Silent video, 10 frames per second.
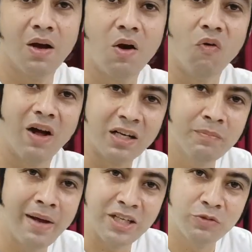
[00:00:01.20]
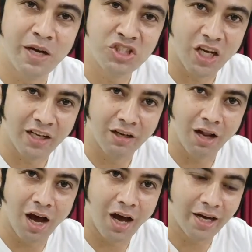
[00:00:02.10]
वेलकम बैक टू माई चैनल
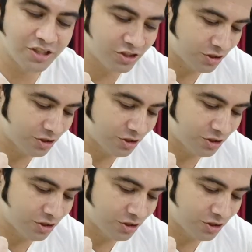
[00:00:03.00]
आज